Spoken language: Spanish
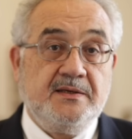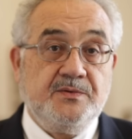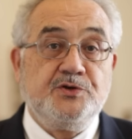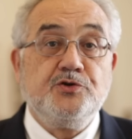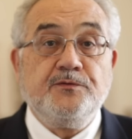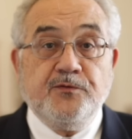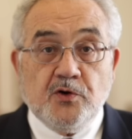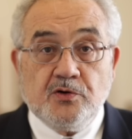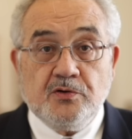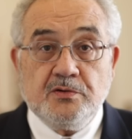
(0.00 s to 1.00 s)
Nuestro
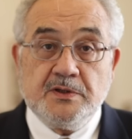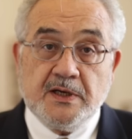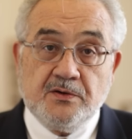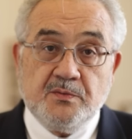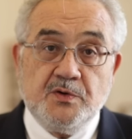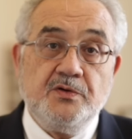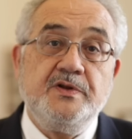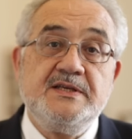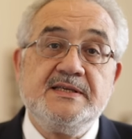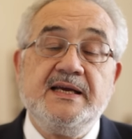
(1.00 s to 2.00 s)
foco, tal como
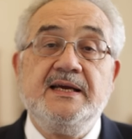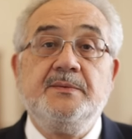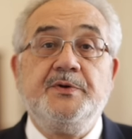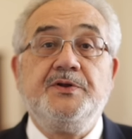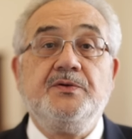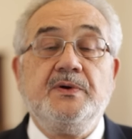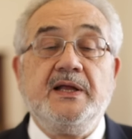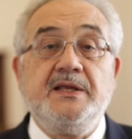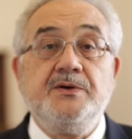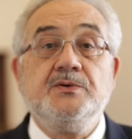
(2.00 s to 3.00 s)
lo dice el proyecto
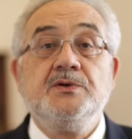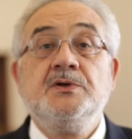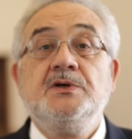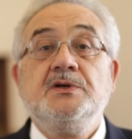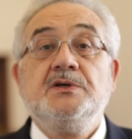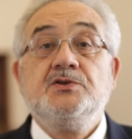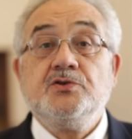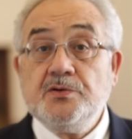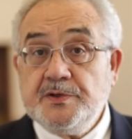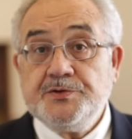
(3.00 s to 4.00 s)
educativo,
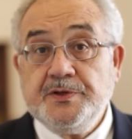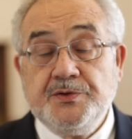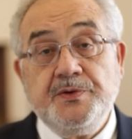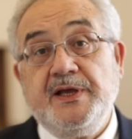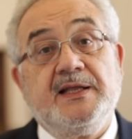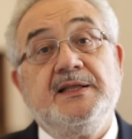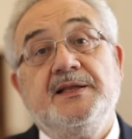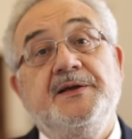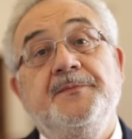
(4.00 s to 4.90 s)
son nuestros estudiantes.